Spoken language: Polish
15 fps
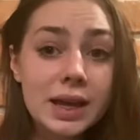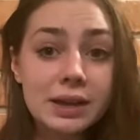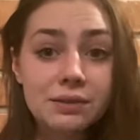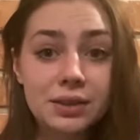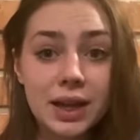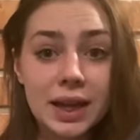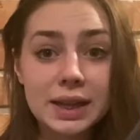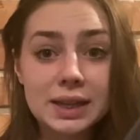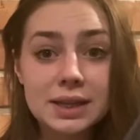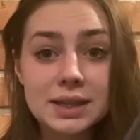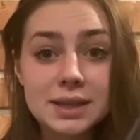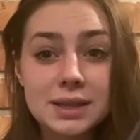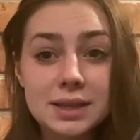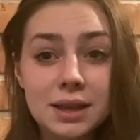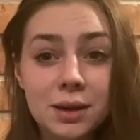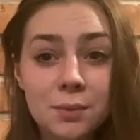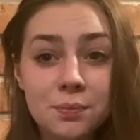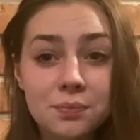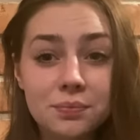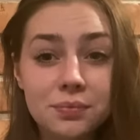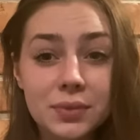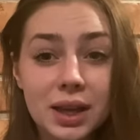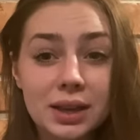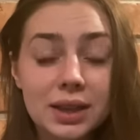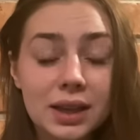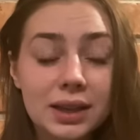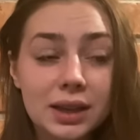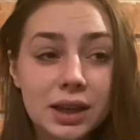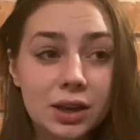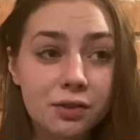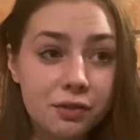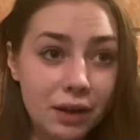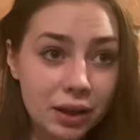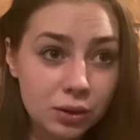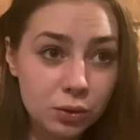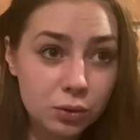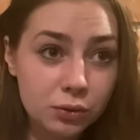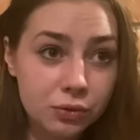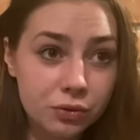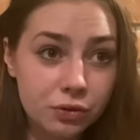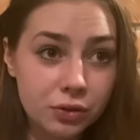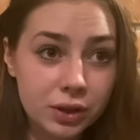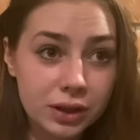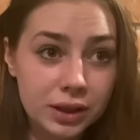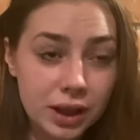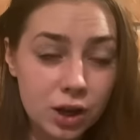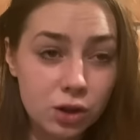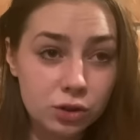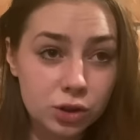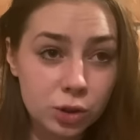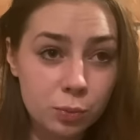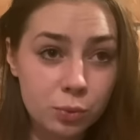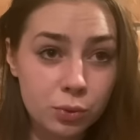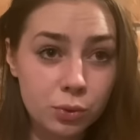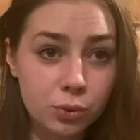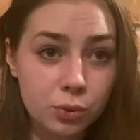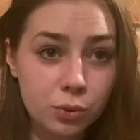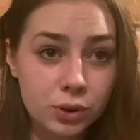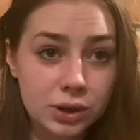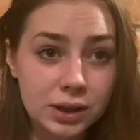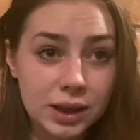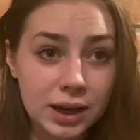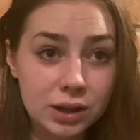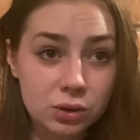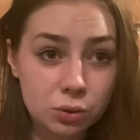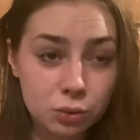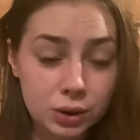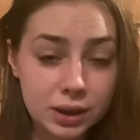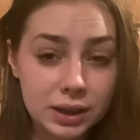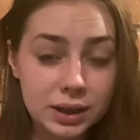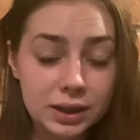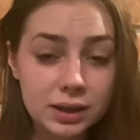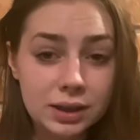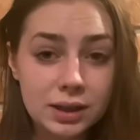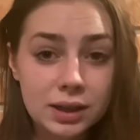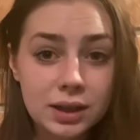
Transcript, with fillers: Więc ym, dla takich fanów e, tego typu literatury,